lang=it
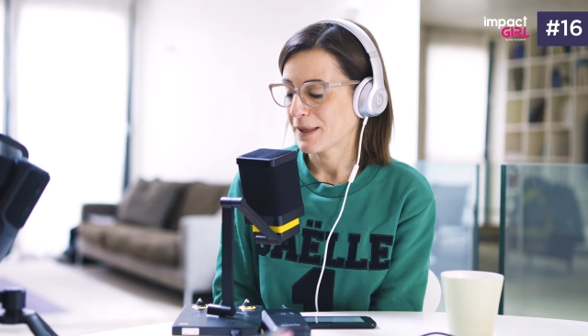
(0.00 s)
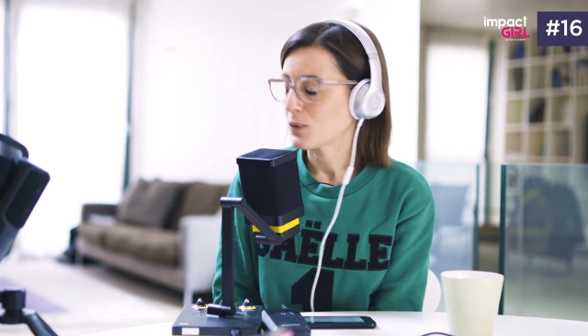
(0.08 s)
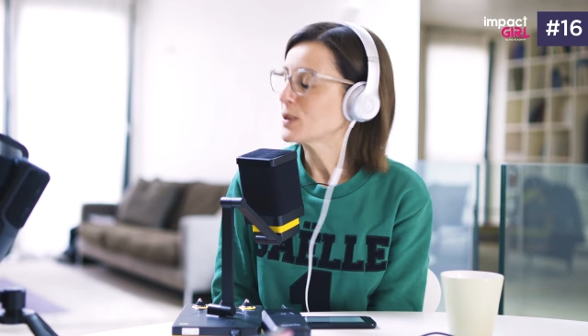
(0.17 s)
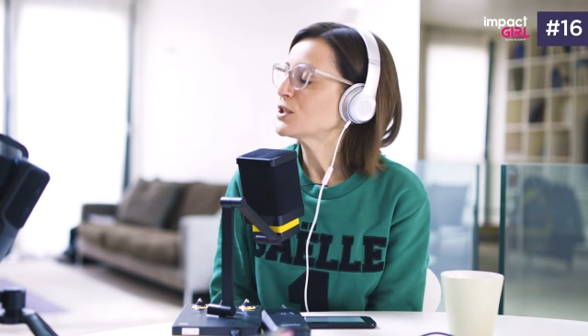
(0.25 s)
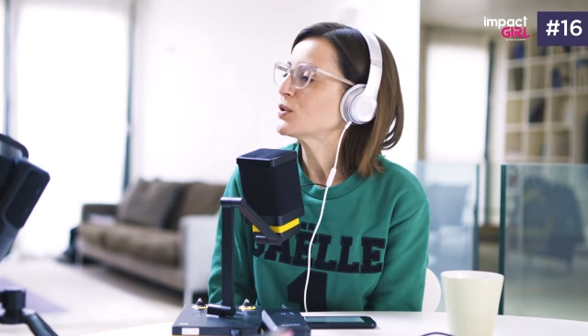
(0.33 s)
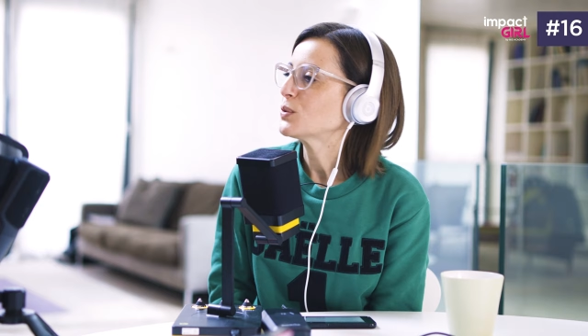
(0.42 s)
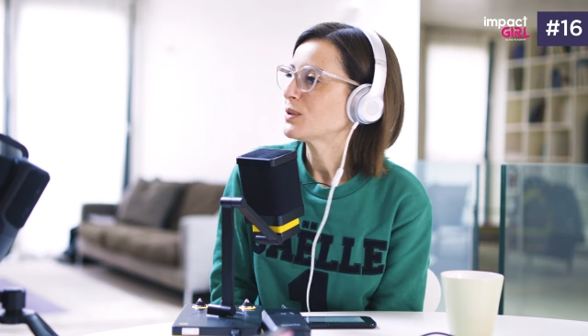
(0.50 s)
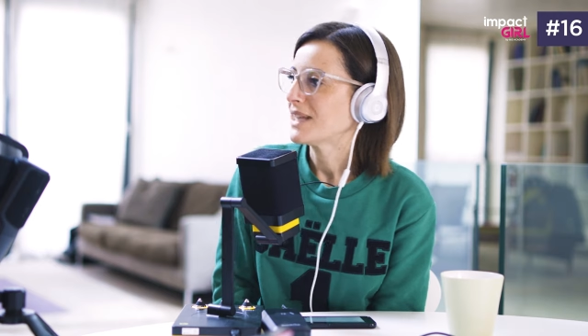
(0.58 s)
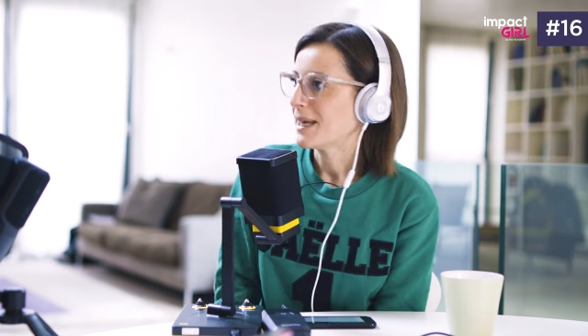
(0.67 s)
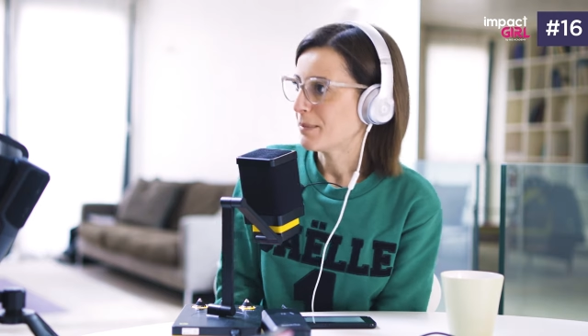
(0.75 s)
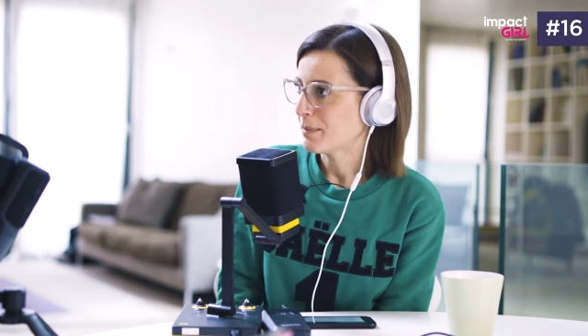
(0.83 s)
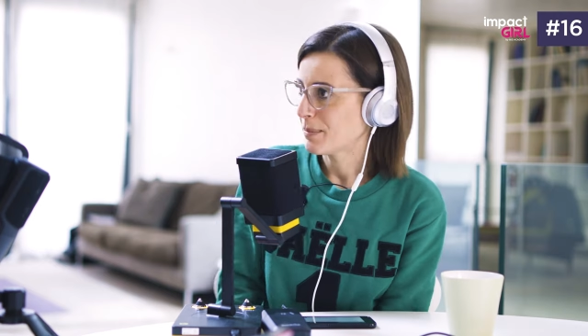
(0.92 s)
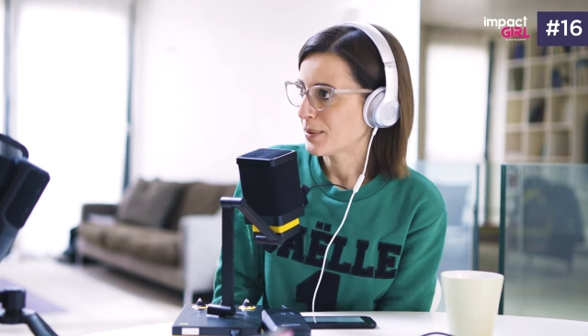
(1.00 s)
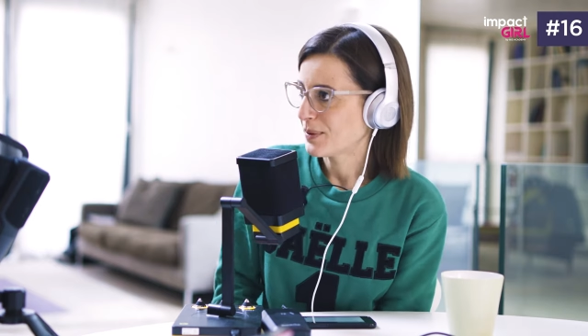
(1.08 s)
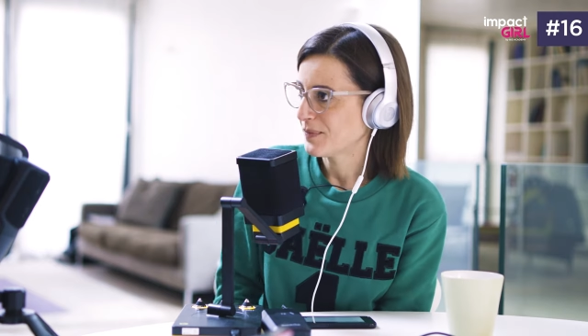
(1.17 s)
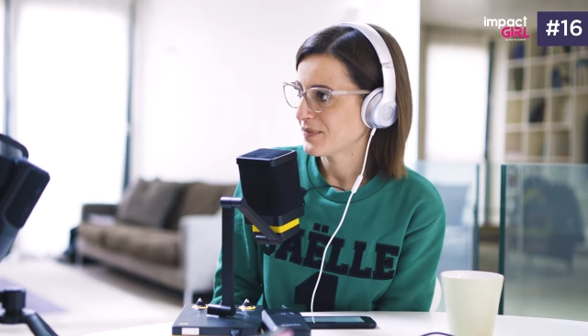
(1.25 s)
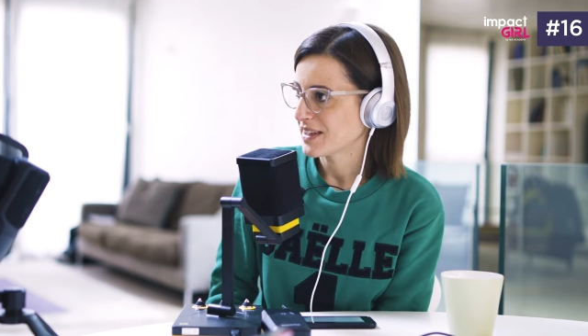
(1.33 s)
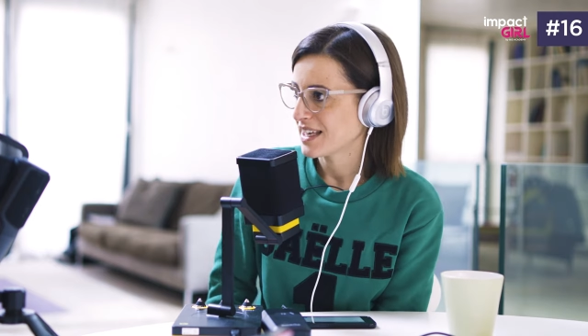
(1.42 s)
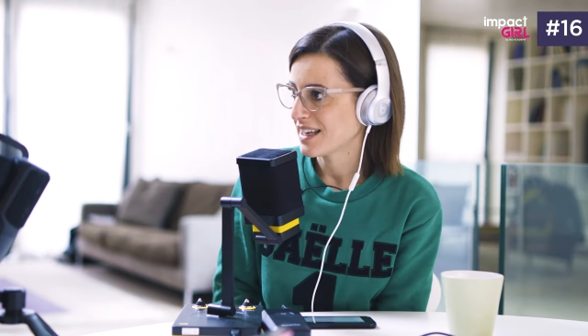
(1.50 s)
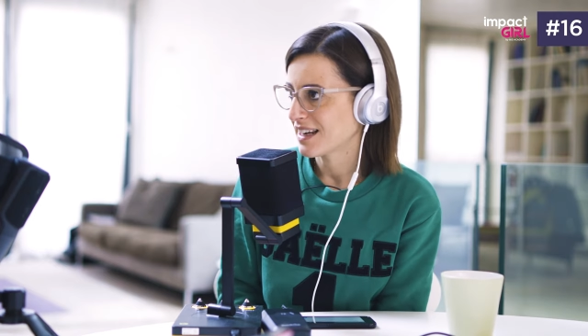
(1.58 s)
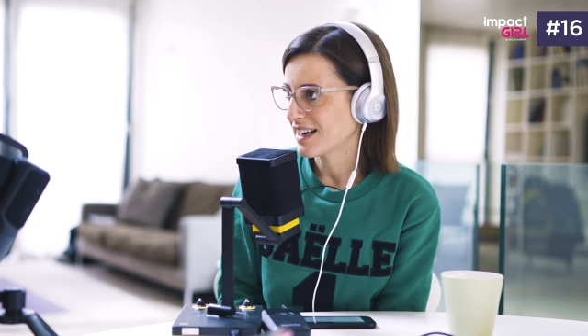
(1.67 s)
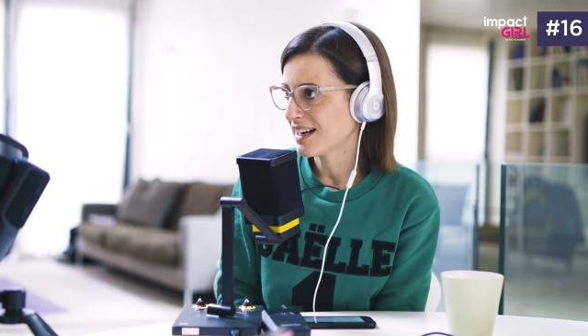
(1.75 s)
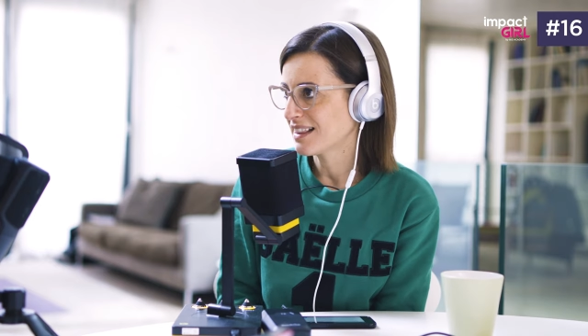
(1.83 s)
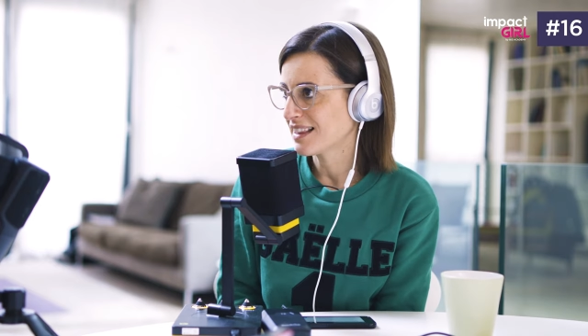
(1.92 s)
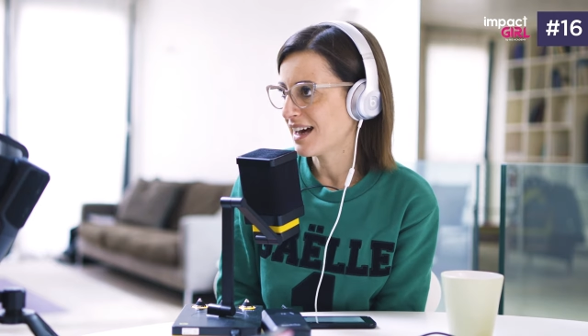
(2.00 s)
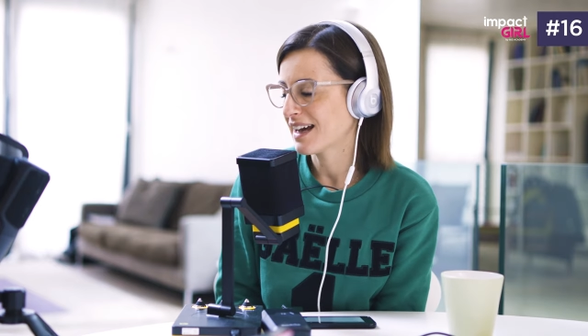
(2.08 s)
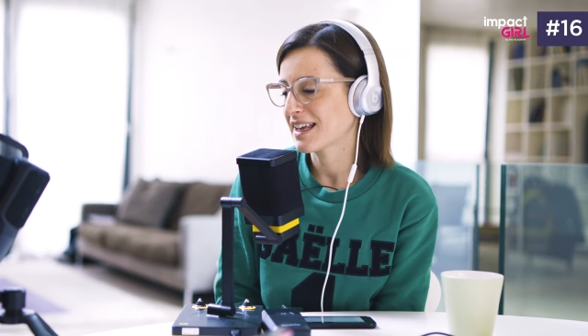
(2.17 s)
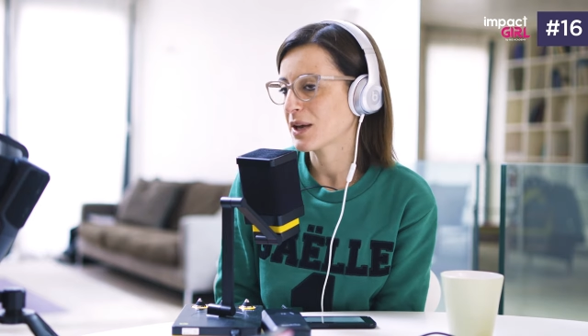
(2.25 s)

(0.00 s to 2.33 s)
questo tempo, in realtà,